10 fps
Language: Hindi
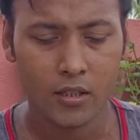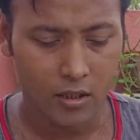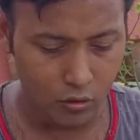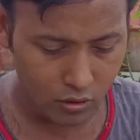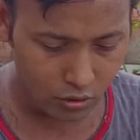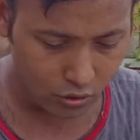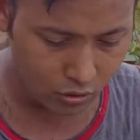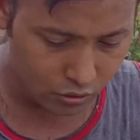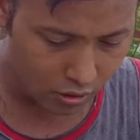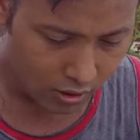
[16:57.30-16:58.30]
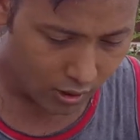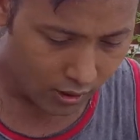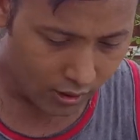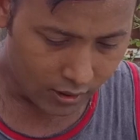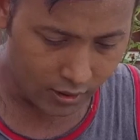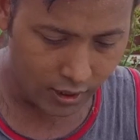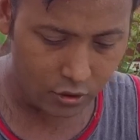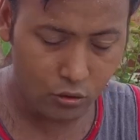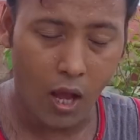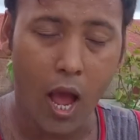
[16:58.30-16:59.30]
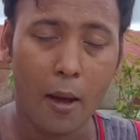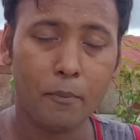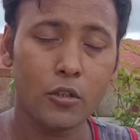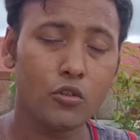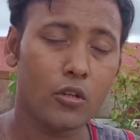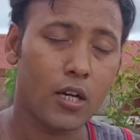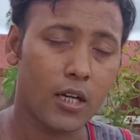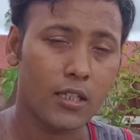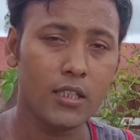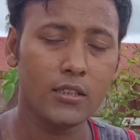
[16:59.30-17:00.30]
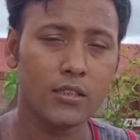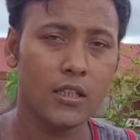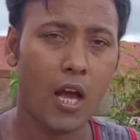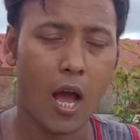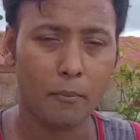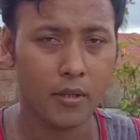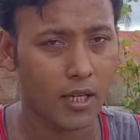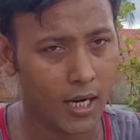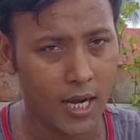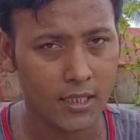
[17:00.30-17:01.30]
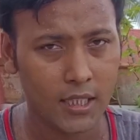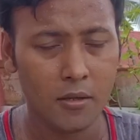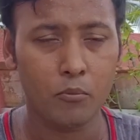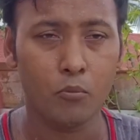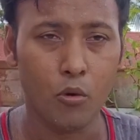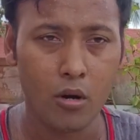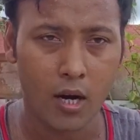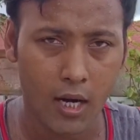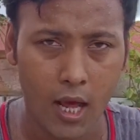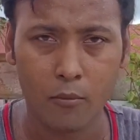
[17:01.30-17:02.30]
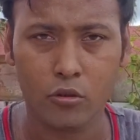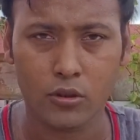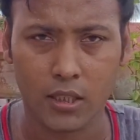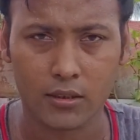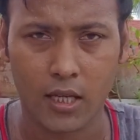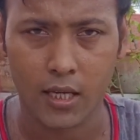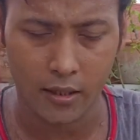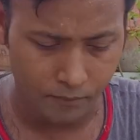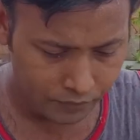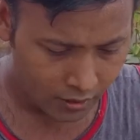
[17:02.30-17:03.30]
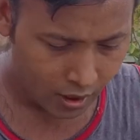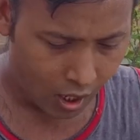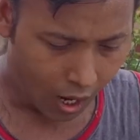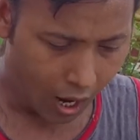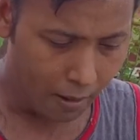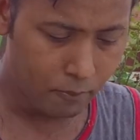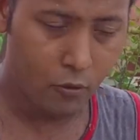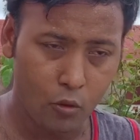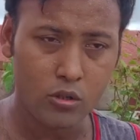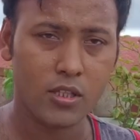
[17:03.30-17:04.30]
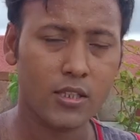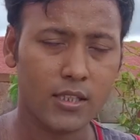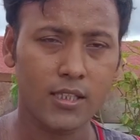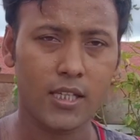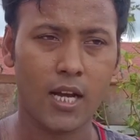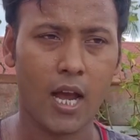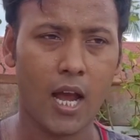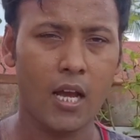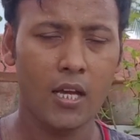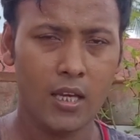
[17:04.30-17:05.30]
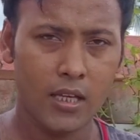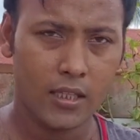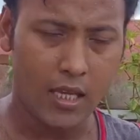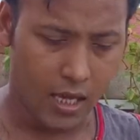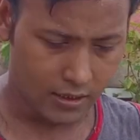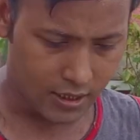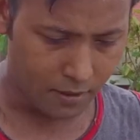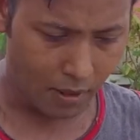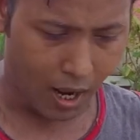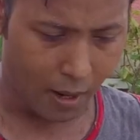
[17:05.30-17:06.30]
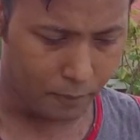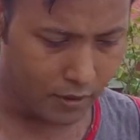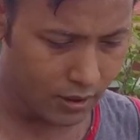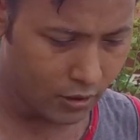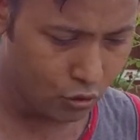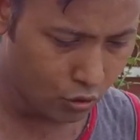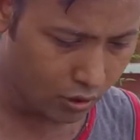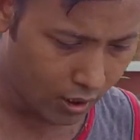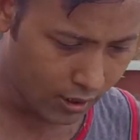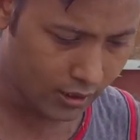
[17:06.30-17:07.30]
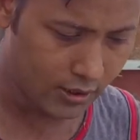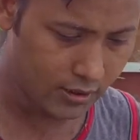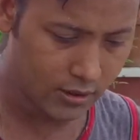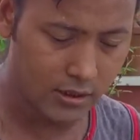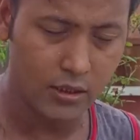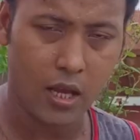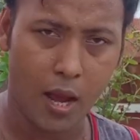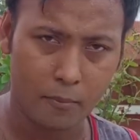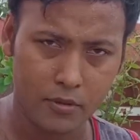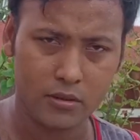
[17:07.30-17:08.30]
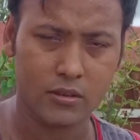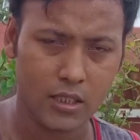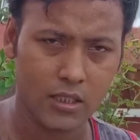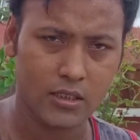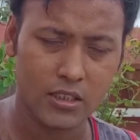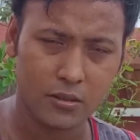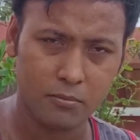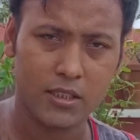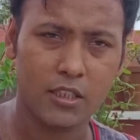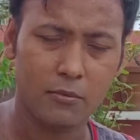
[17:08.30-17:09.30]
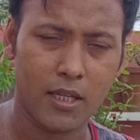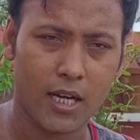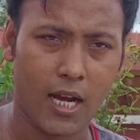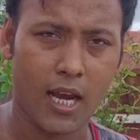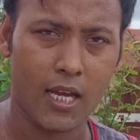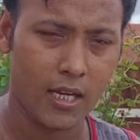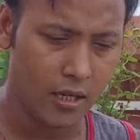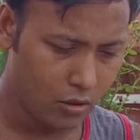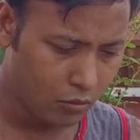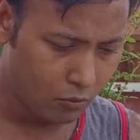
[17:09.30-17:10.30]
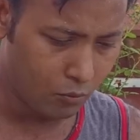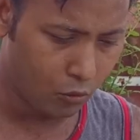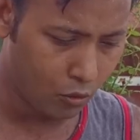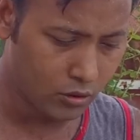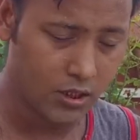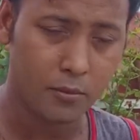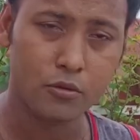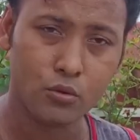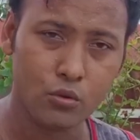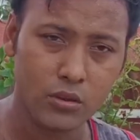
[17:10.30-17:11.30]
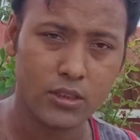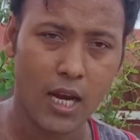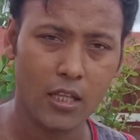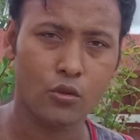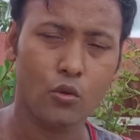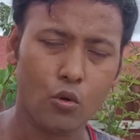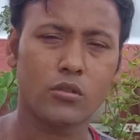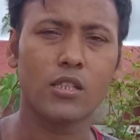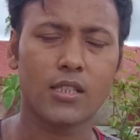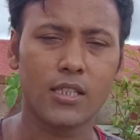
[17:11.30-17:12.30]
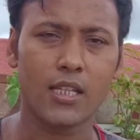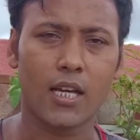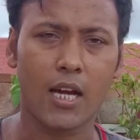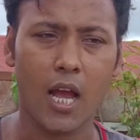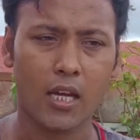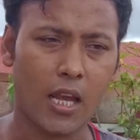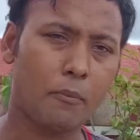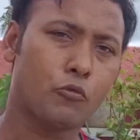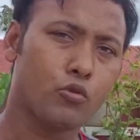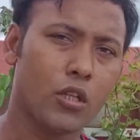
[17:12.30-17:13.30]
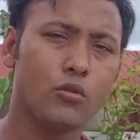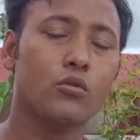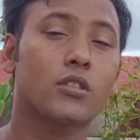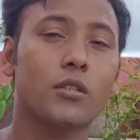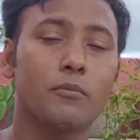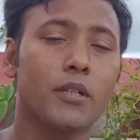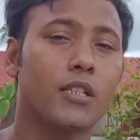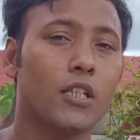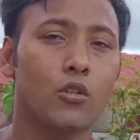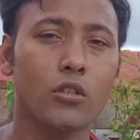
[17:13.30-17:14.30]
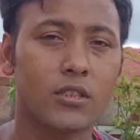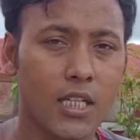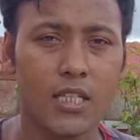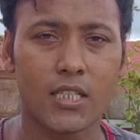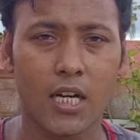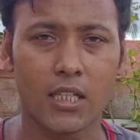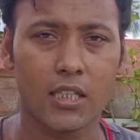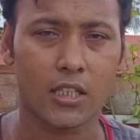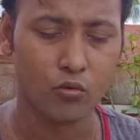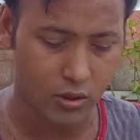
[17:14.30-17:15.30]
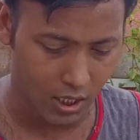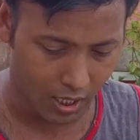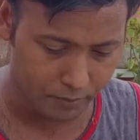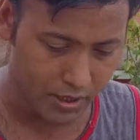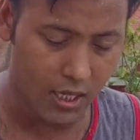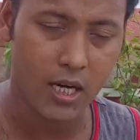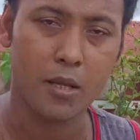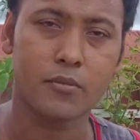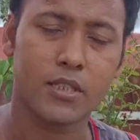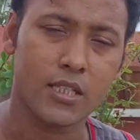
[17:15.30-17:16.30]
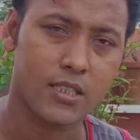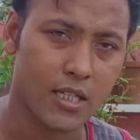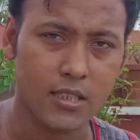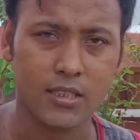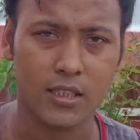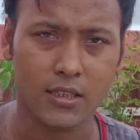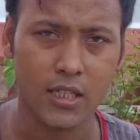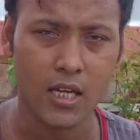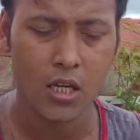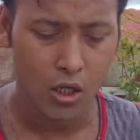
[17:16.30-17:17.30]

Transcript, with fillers: क्योंकि दोस्तों नहीं तो आपकी जो कटिंग्स आपने लगाए थे वो खराब हो सकता है आप कोशिश कीजिएगा कि जब आपकी जो कटिंग्स आपने जिस मिट्टी में लगाए हैं वो जब सूख जाए तो कोशिश कीजिएगा कि आप तुरंत उसकी मिट्टी को चेंज कर दें क्योंकि अभी अगर आप चेंज कर सकते हैं